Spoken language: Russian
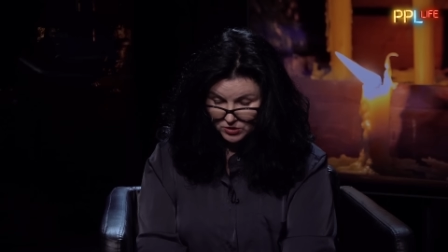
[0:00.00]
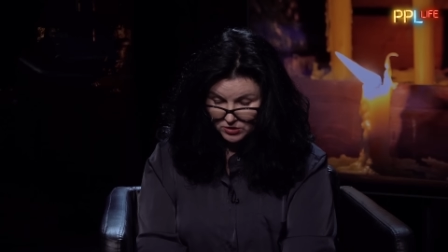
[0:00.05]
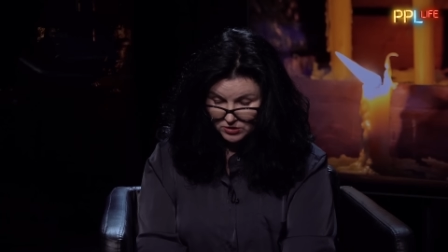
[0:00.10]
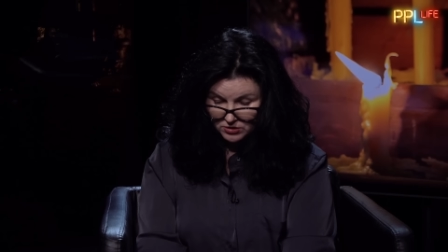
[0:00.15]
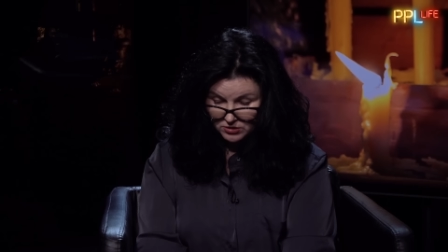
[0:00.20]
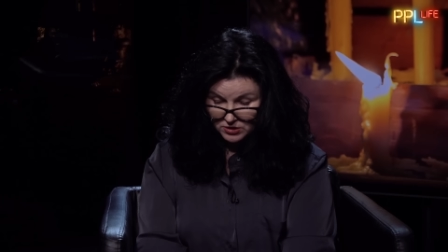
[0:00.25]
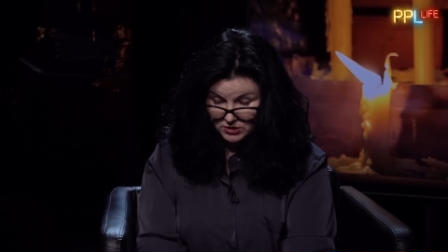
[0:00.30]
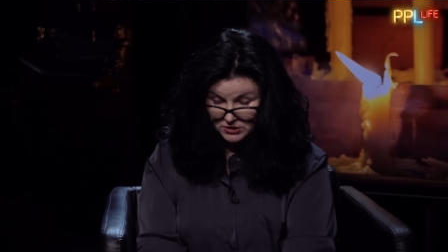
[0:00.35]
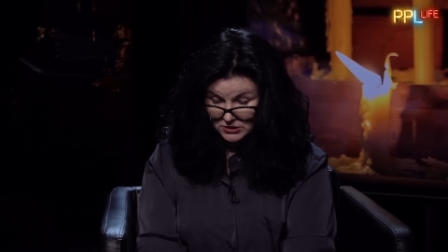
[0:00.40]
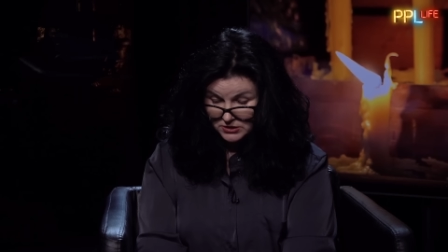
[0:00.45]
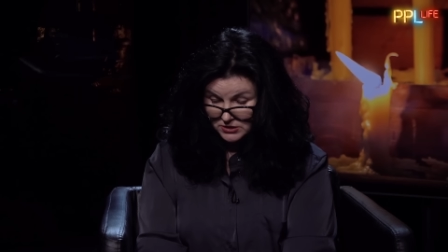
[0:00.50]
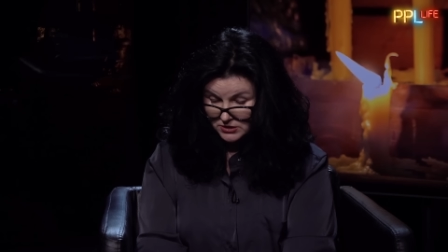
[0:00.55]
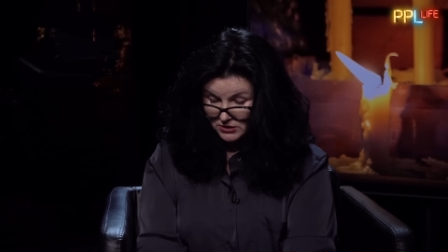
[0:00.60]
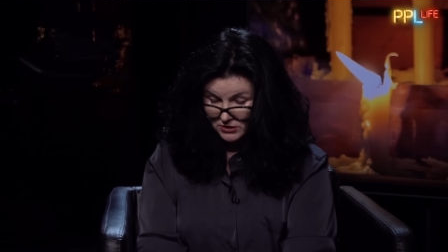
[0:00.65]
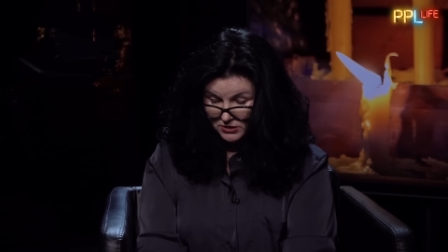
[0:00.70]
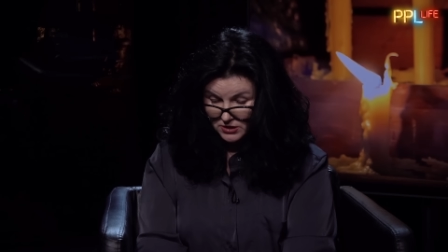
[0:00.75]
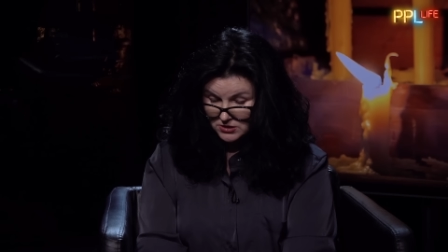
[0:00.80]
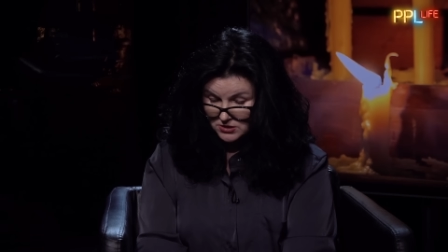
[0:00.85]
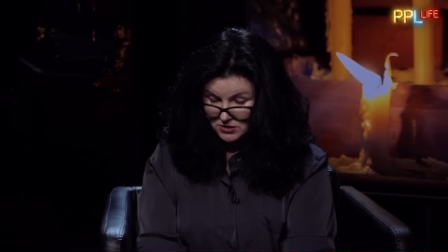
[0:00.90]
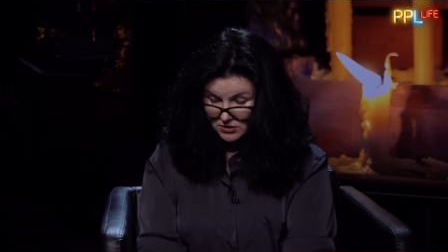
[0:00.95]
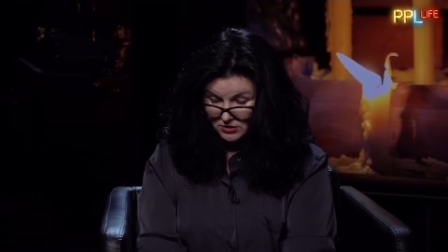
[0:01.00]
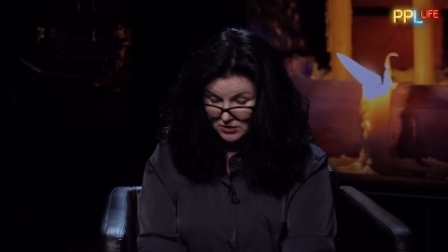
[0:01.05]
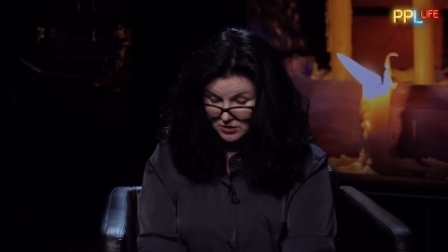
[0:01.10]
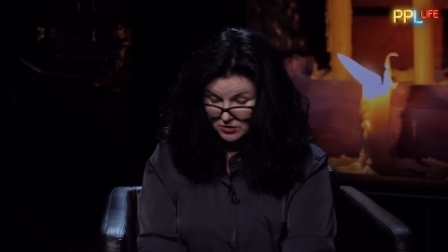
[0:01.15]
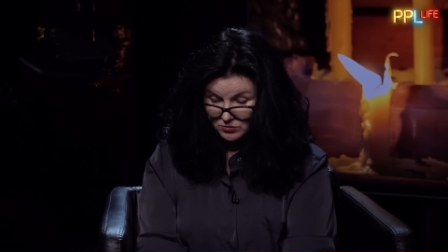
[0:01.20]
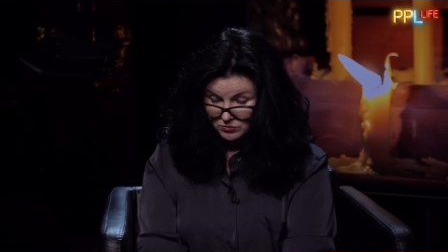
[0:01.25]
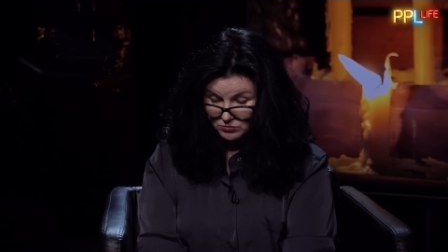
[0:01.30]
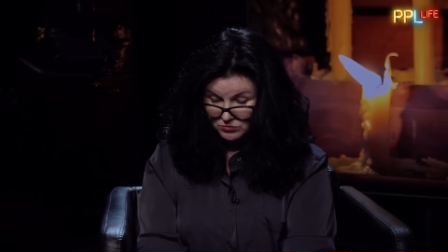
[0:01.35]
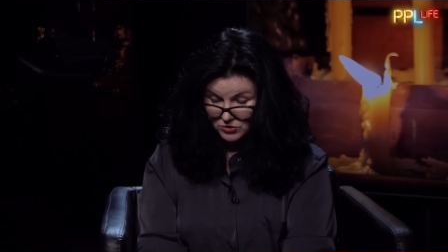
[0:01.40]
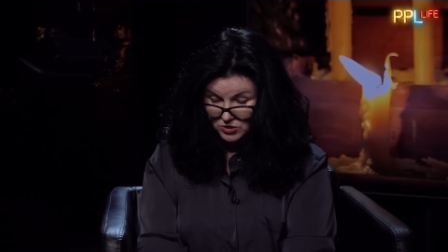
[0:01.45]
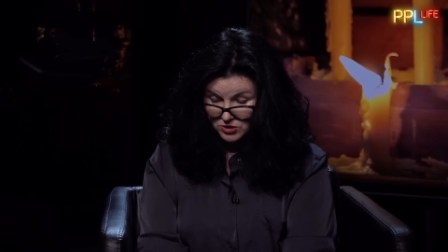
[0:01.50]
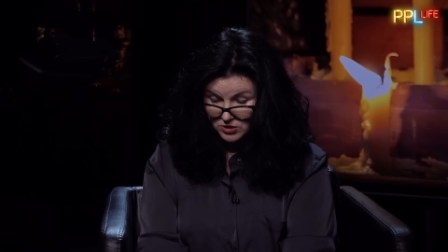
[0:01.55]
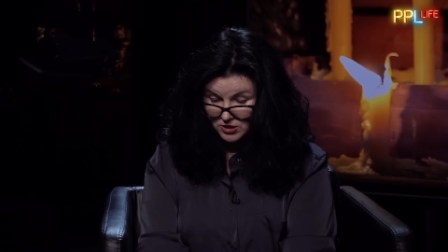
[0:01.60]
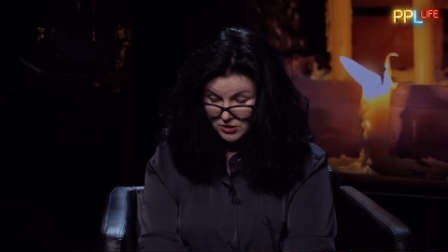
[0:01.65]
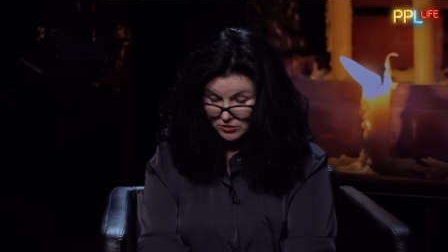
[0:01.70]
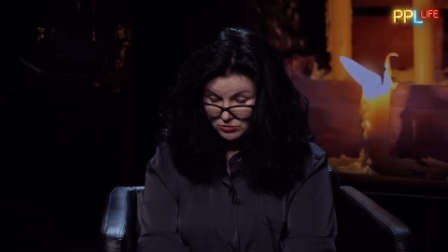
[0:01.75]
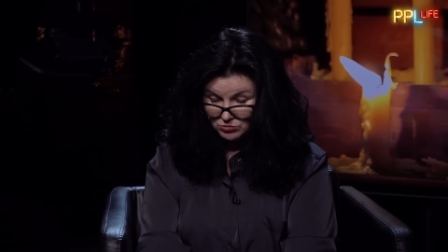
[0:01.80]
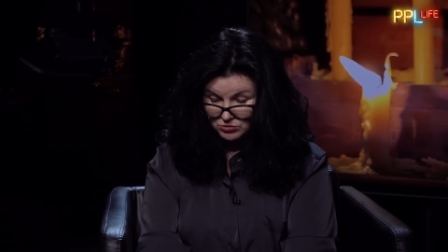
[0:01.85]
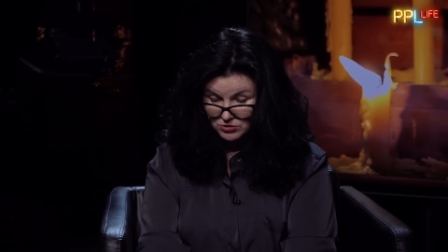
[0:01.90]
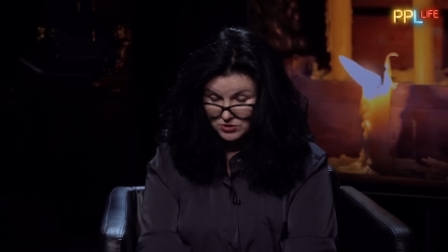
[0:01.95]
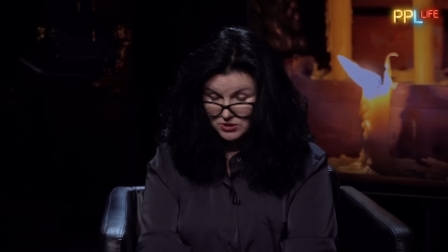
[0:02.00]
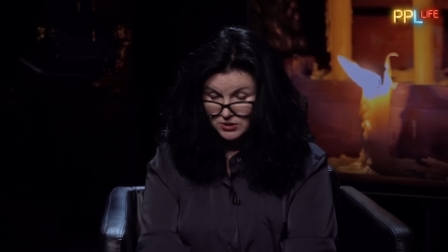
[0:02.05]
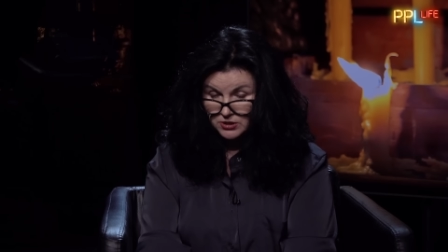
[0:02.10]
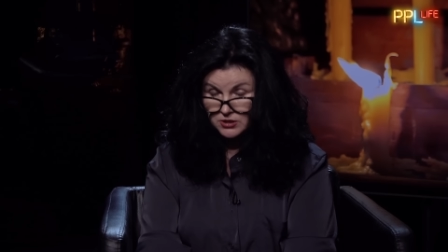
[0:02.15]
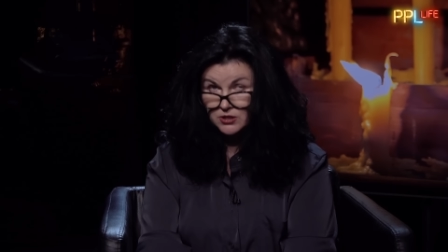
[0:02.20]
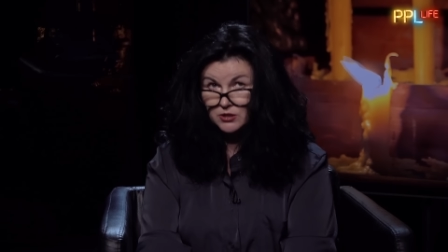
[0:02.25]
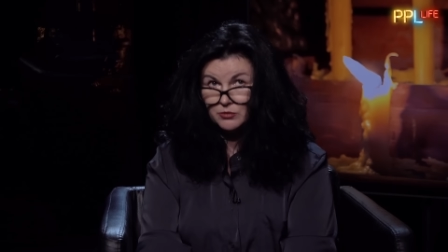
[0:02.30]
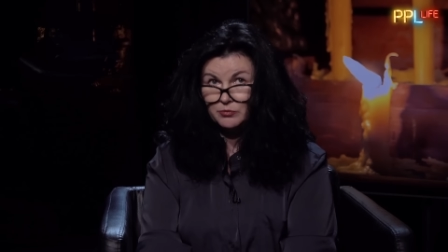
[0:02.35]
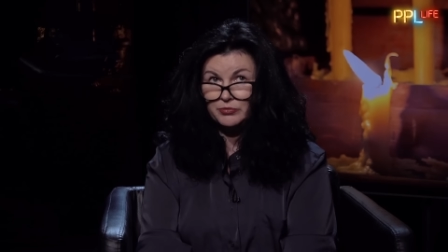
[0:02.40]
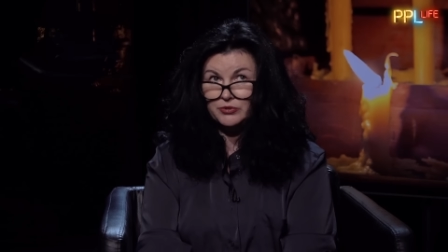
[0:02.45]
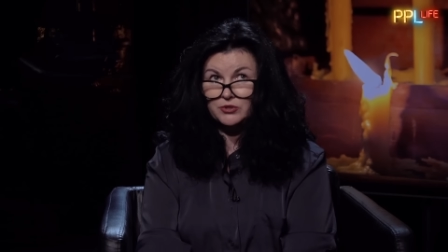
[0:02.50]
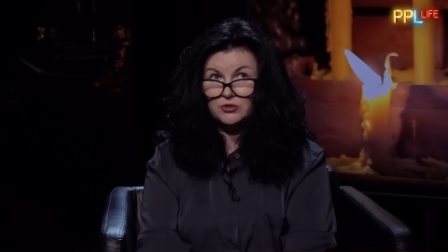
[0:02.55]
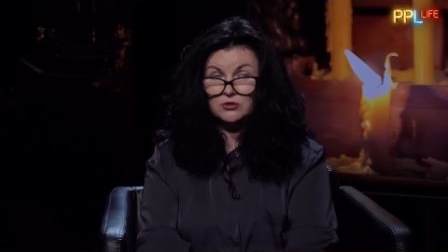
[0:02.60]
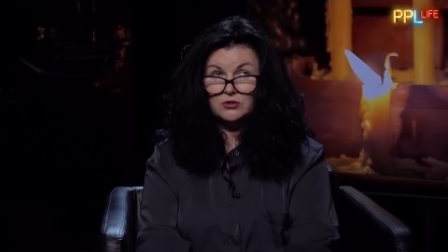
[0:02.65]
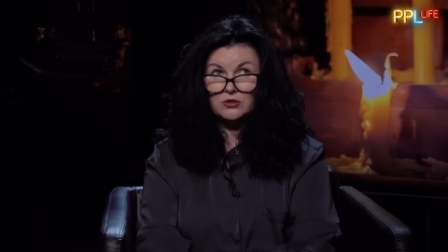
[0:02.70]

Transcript: 11 градусе рыб –